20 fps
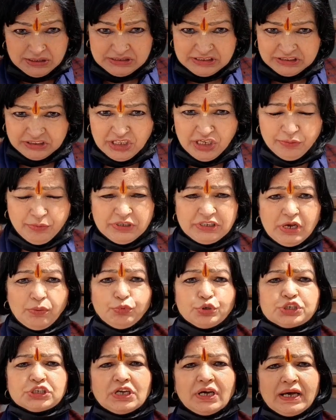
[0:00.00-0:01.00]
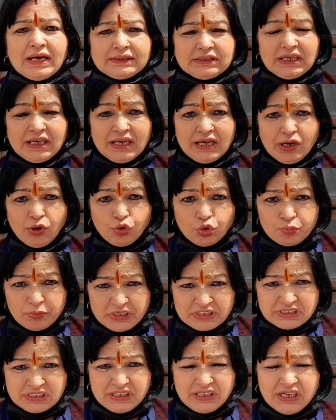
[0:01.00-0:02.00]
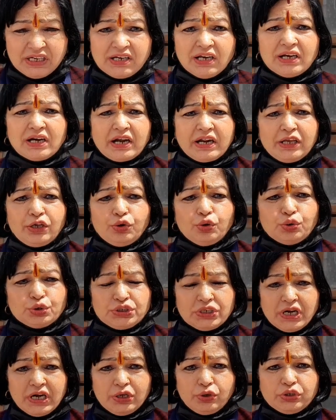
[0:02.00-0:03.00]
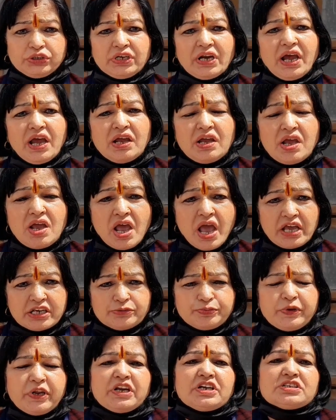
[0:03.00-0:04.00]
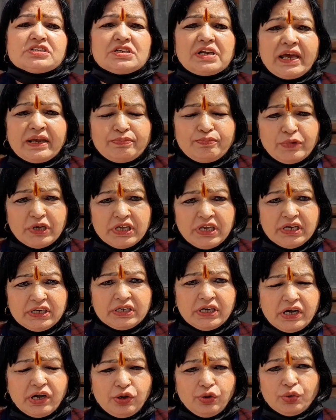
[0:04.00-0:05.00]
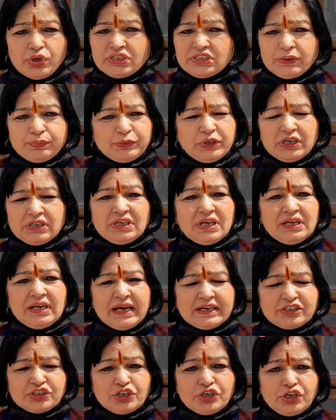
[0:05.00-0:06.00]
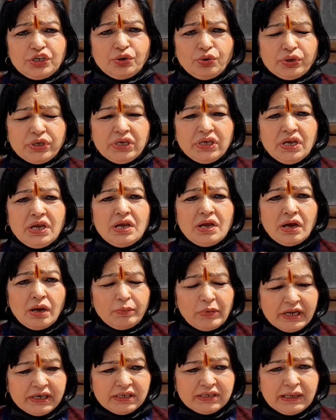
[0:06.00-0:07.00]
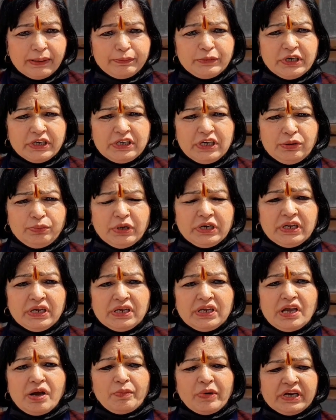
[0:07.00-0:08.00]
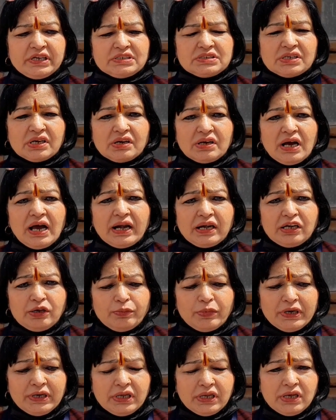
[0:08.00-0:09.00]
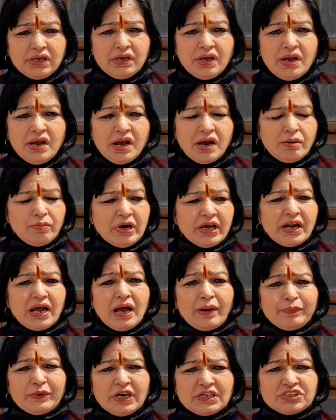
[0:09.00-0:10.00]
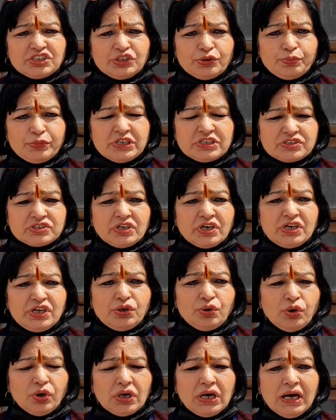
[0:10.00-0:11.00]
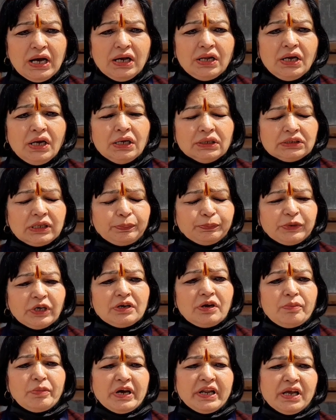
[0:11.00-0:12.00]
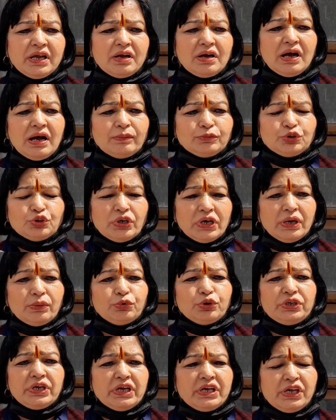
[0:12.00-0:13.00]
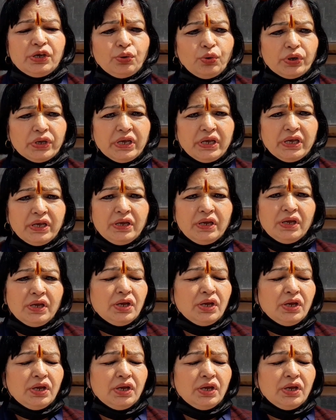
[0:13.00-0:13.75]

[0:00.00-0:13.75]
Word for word: जितनी भी ये मुश्किल आते हैं उनमें से निकल रही हूँ उजर रही हूँ इतना एक्सपीरियंस लाइफ में गेन कर रही हूँ कि जब तक ये इलेक्शन नहीं होगी हमारी कैबिनेट नहीं बनेगी हमारी सरकार नहीं बनेगी हमारा अपना चीफ मिनिस्टर नहीं होगा तब तक हमारे काम जो है वो नहीं होंगे